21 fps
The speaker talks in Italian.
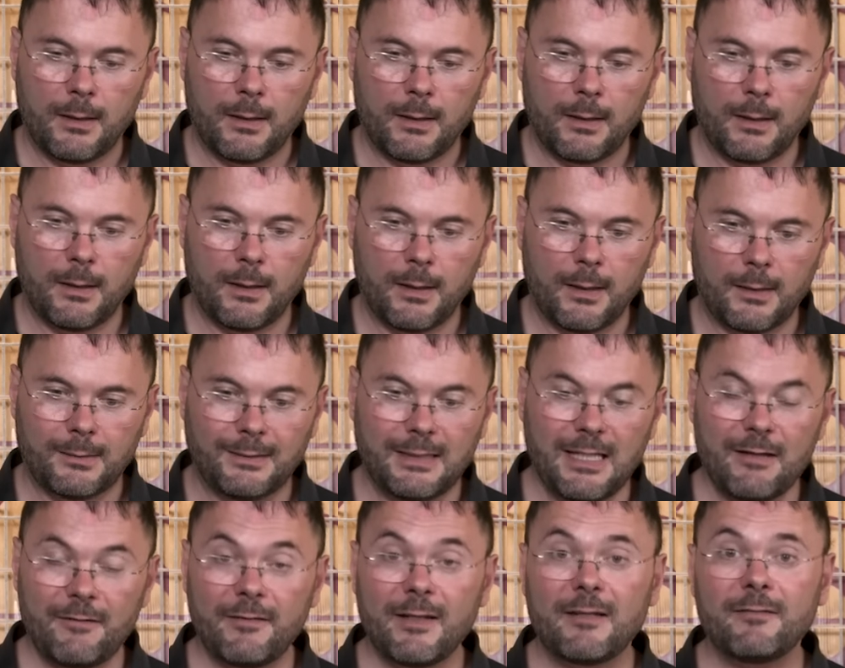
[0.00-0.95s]
Eh,
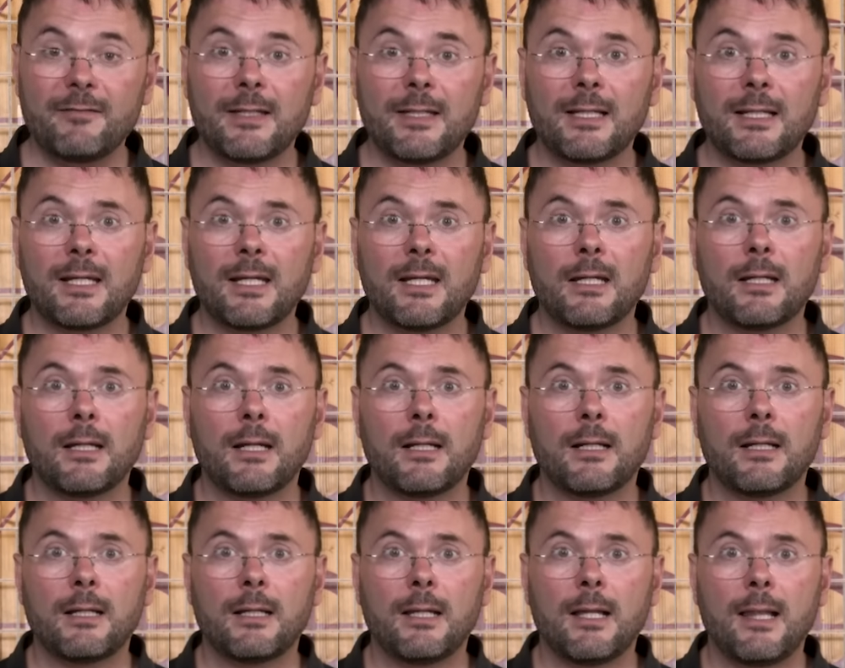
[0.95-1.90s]
deve avere
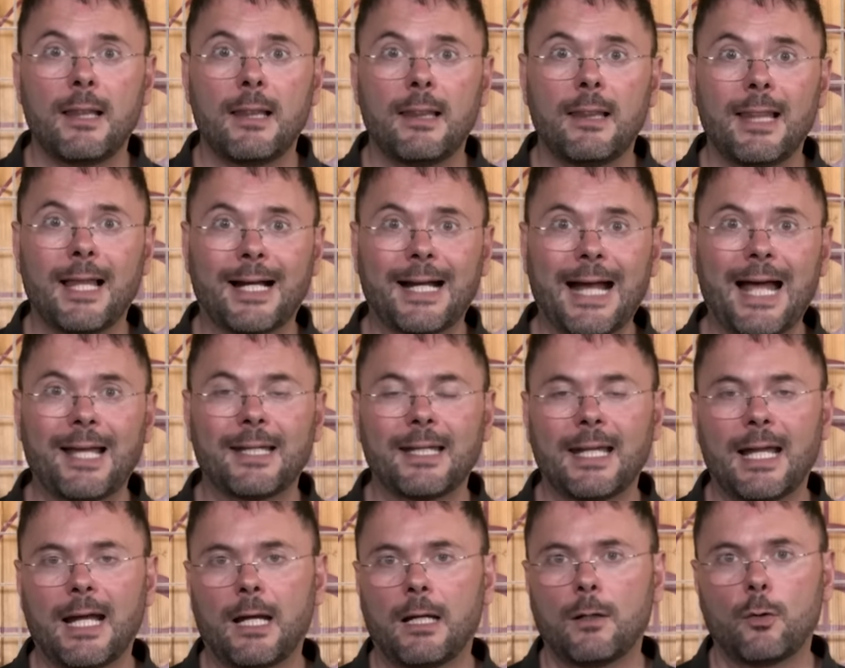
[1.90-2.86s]
la
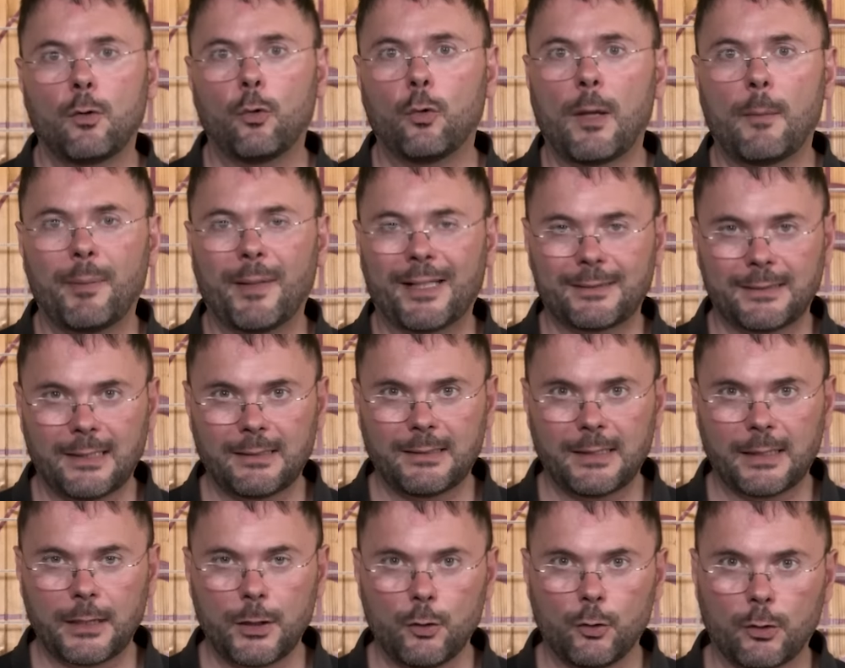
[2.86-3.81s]
canna o la parte
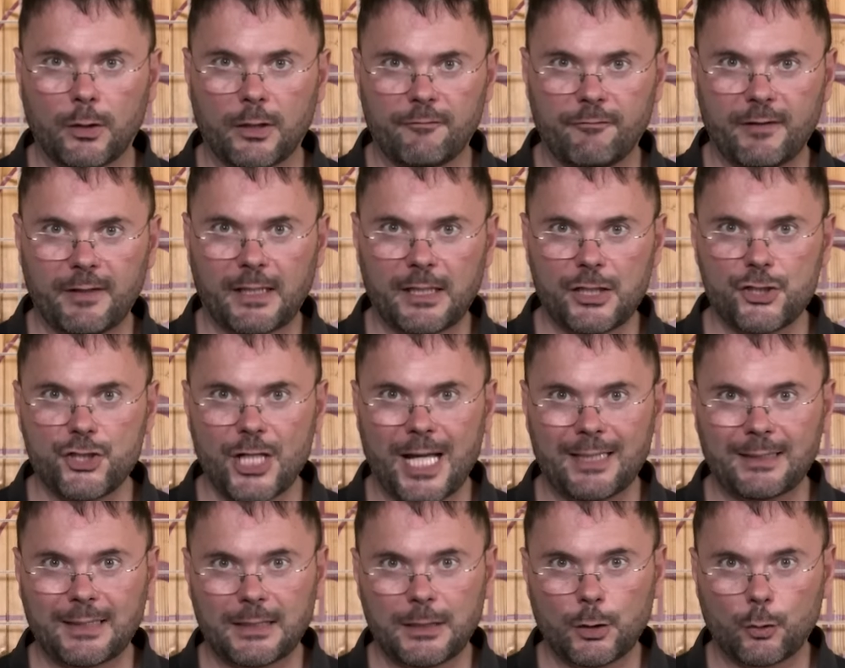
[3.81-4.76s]
anteriore
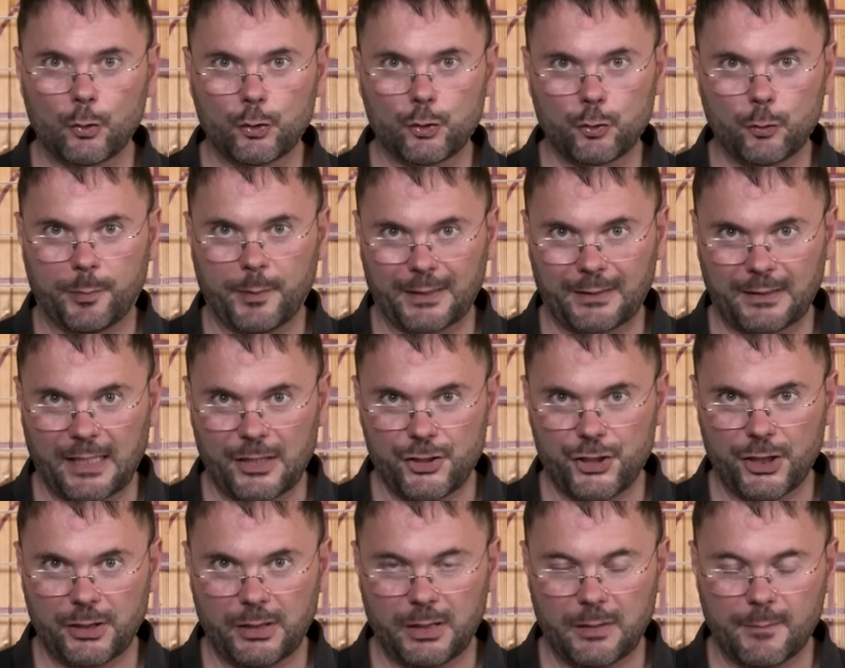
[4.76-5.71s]
verniciata di rosso per 3
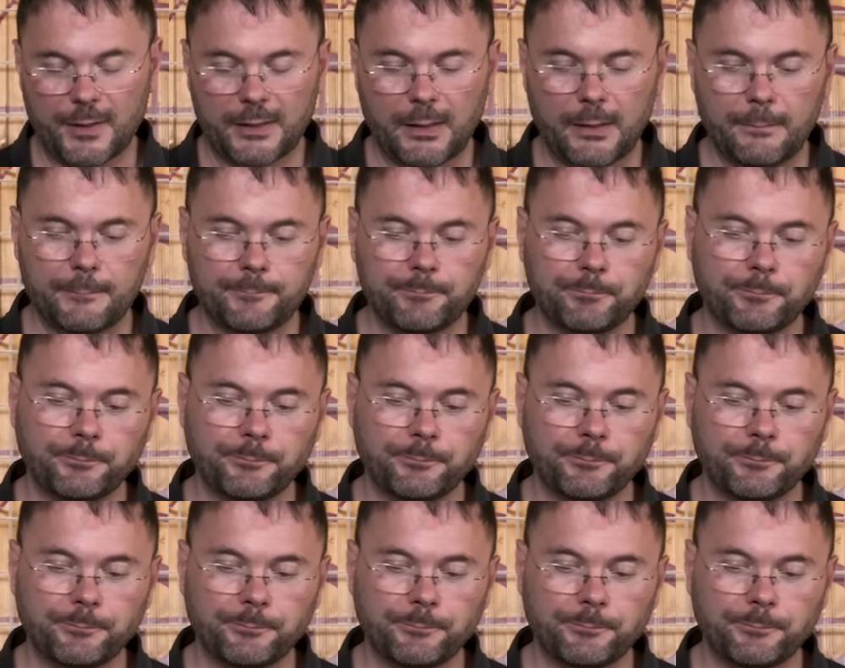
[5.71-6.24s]
cm,